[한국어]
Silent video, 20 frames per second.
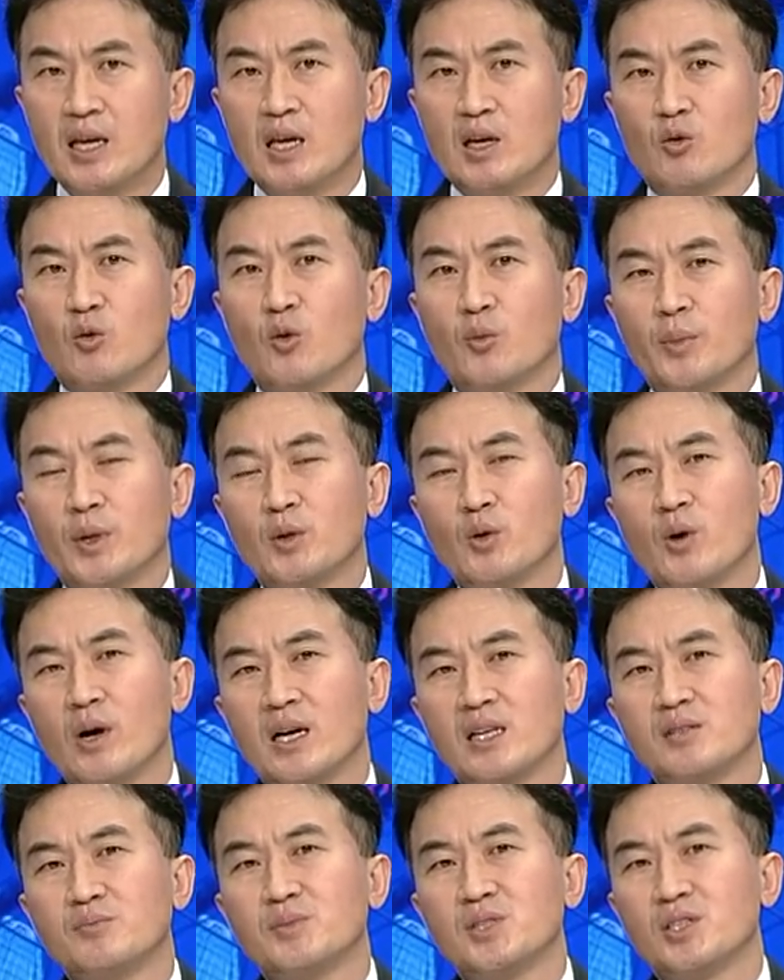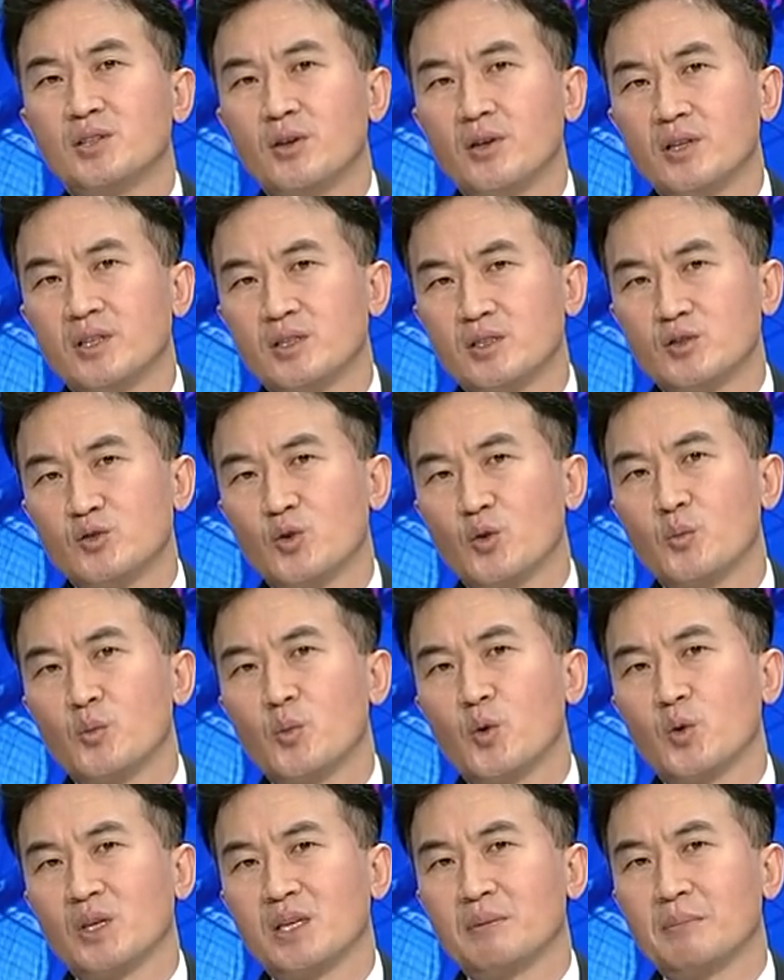공매도가 금지되어 있는
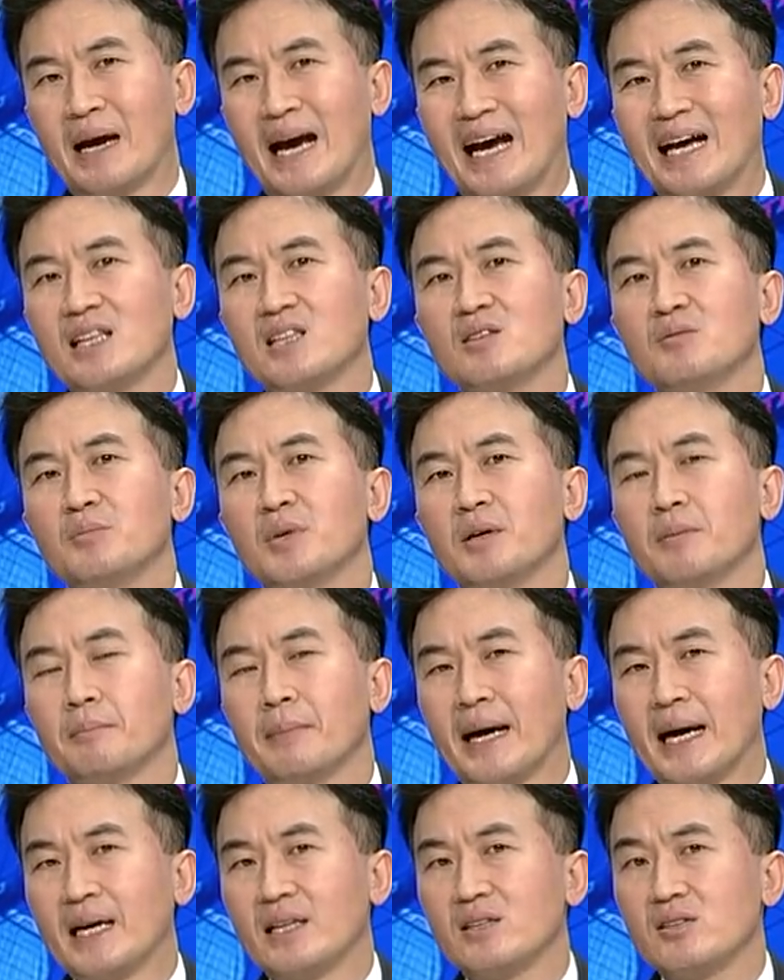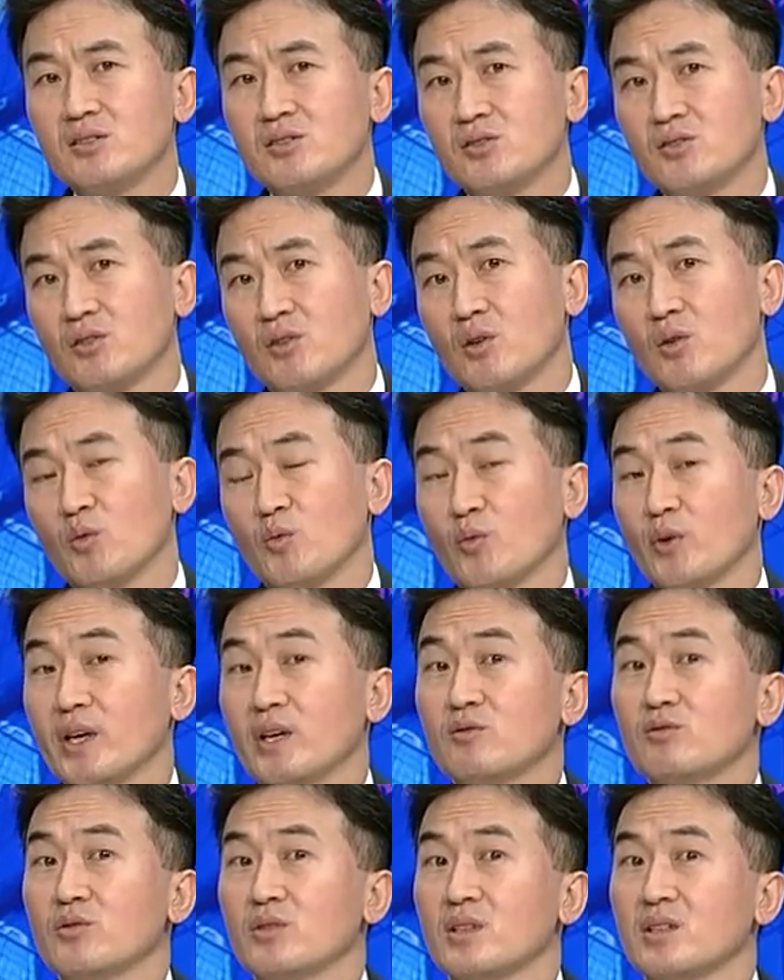종목이 많으면 많을수록
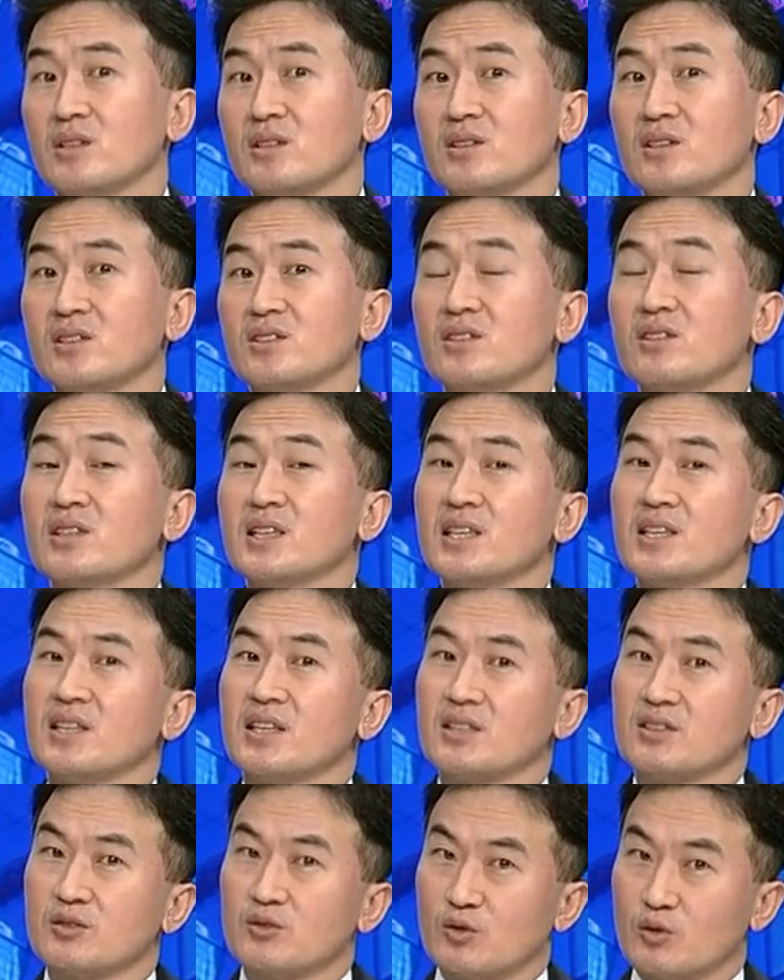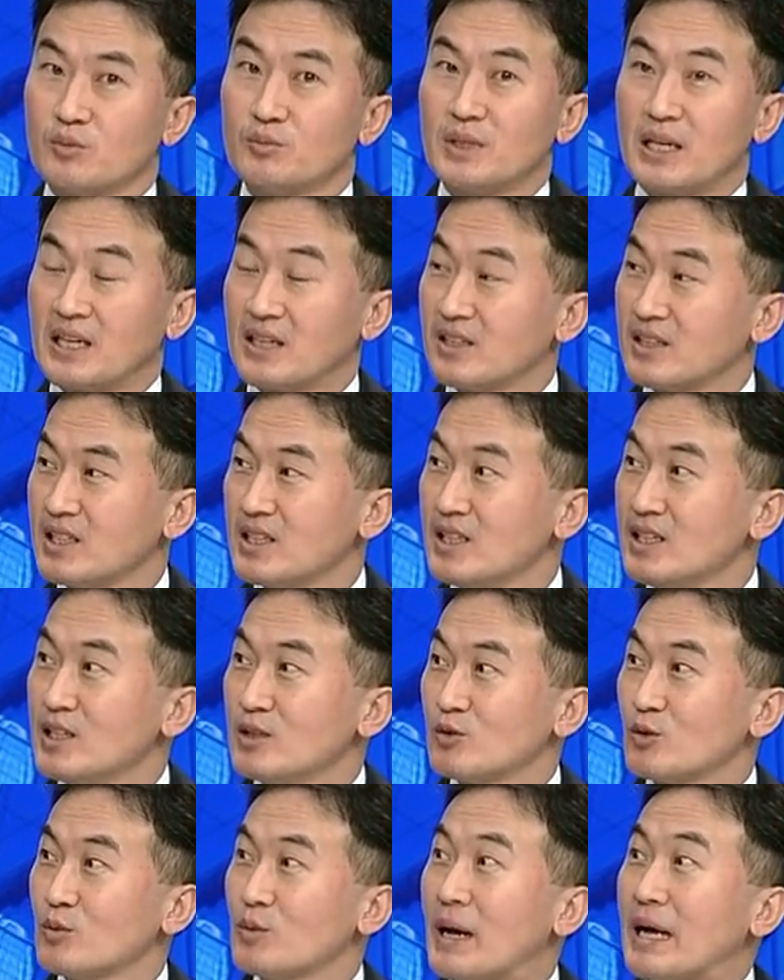외국인들은 여기에 대해서 조금 당연히
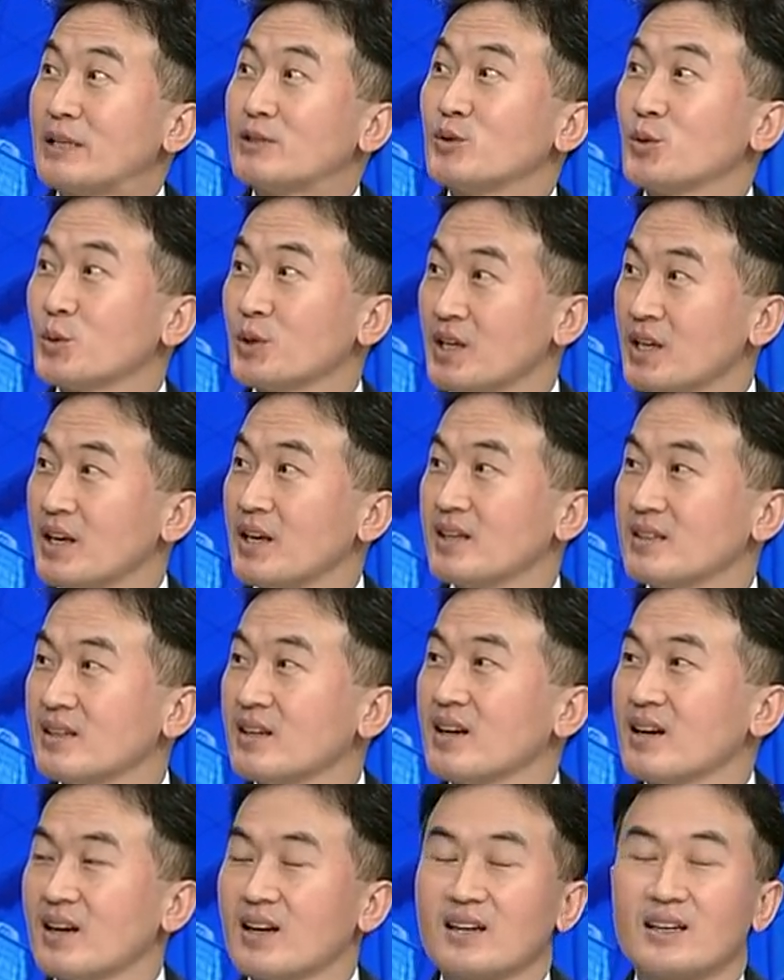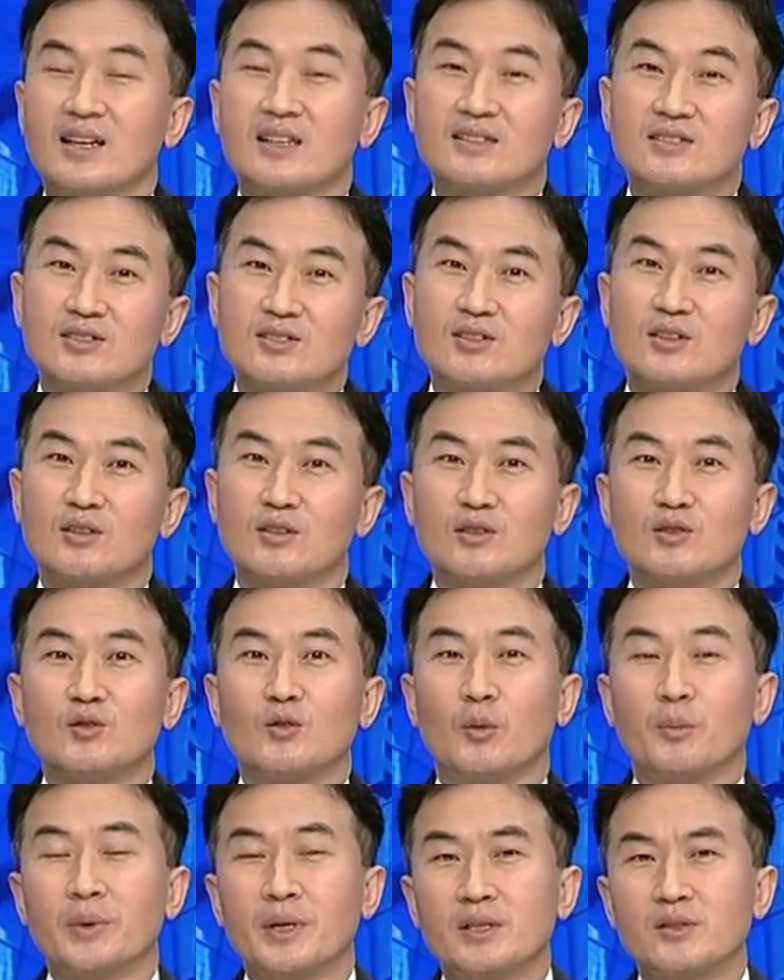조금 안 좋게 생각할 가능성은
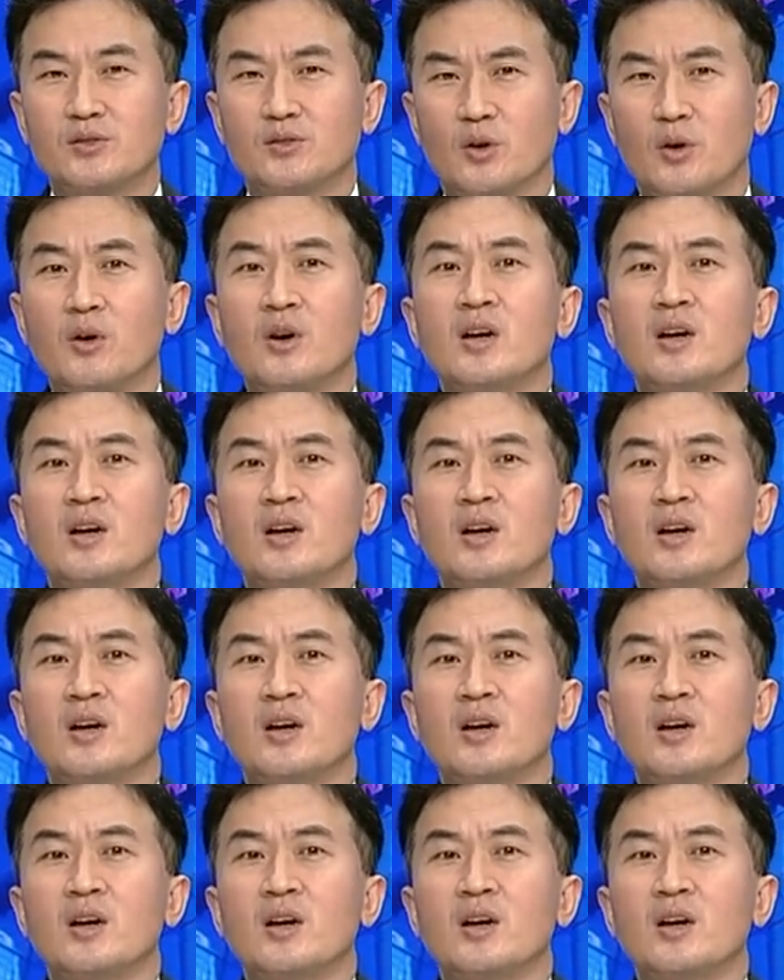높겠죠.